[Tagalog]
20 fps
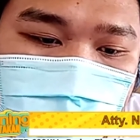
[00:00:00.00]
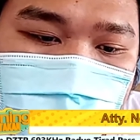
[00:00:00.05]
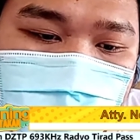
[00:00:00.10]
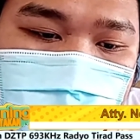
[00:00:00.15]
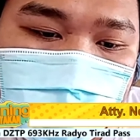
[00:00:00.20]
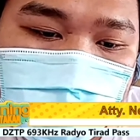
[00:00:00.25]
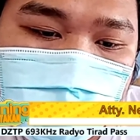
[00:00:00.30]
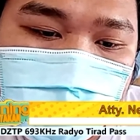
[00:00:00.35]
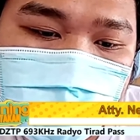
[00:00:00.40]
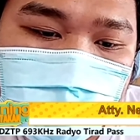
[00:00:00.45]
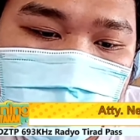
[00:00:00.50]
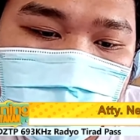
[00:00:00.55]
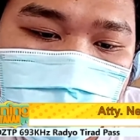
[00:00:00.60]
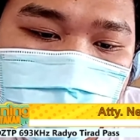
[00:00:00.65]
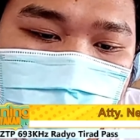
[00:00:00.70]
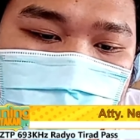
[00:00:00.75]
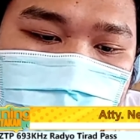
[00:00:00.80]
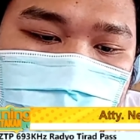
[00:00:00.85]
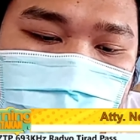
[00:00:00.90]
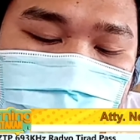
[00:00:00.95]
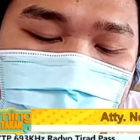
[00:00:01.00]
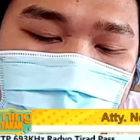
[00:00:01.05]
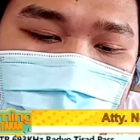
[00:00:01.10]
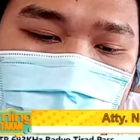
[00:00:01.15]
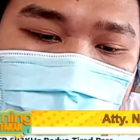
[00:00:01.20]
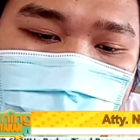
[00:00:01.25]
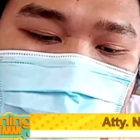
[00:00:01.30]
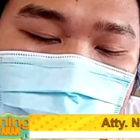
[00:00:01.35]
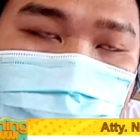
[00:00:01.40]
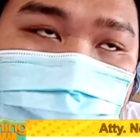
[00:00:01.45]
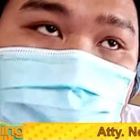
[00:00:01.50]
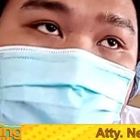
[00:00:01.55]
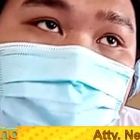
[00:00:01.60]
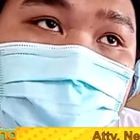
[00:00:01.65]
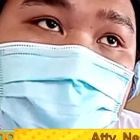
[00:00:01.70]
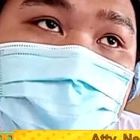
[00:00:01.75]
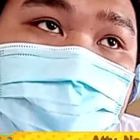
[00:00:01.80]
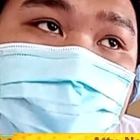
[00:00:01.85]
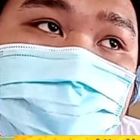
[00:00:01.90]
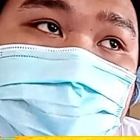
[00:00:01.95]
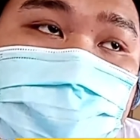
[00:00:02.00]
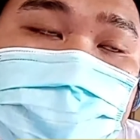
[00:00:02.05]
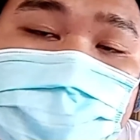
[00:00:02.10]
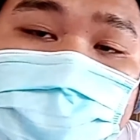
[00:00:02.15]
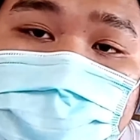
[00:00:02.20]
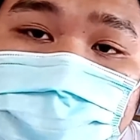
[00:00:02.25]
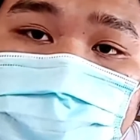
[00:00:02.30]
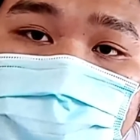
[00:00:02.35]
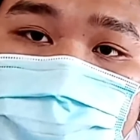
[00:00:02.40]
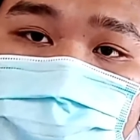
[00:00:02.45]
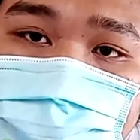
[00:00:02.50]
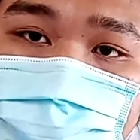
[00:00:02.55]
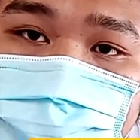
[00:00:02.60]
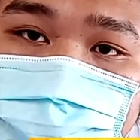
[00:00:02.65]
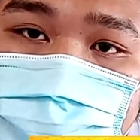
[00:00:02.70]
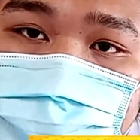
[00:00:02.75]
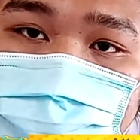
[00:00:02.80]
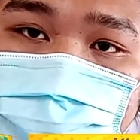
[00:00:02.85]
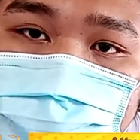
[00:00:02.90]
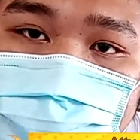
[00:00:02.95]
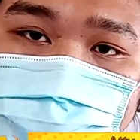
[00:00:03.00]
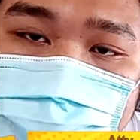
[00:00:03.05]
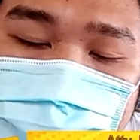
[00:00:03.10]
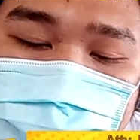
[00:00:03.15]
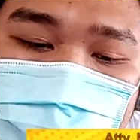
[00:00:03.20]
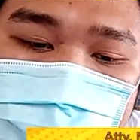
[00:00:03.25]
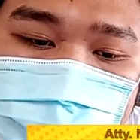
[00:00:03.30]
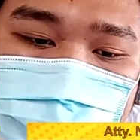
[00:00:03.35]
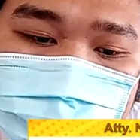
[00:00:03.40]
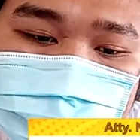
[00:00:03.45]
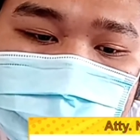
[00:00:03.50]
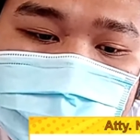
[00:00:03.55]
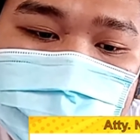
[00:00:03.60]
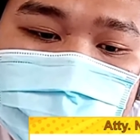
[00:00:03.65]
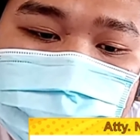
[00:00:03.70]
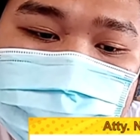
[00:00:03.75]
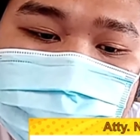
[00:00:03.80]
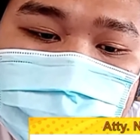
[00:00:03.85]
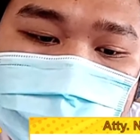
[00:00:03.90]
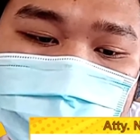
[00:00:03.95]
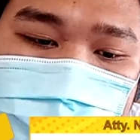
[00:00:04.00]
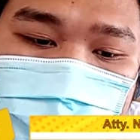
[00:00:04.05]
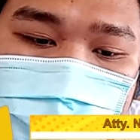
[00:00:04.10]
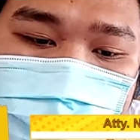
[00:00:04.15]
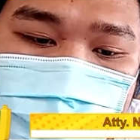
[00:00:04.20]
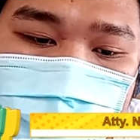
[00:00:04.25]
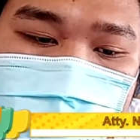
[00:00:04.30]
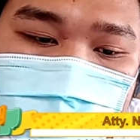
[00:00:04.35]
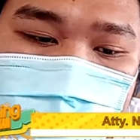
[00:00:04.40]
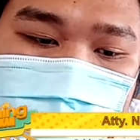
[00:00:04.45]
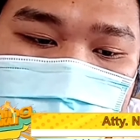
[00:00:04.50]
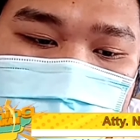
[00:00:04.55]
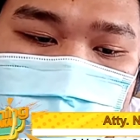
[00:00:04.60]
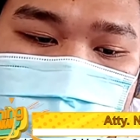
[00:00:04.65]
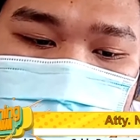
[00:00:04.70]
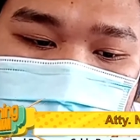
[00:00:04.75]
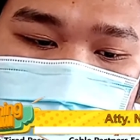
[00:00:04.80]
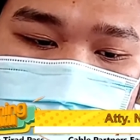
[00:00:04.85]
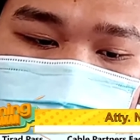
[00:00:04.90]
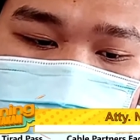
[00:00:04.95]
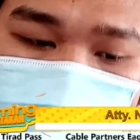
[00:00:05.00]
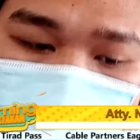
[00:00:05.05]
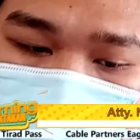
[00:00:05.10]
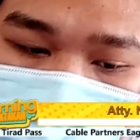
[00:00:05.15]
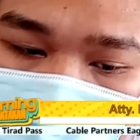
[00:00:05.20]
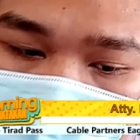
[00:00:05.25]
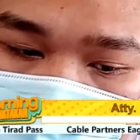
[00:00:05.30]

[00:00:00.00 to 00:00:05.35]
pwede rin nilang bisitahin yung page ng kapatid niya, Binibini Bernardo.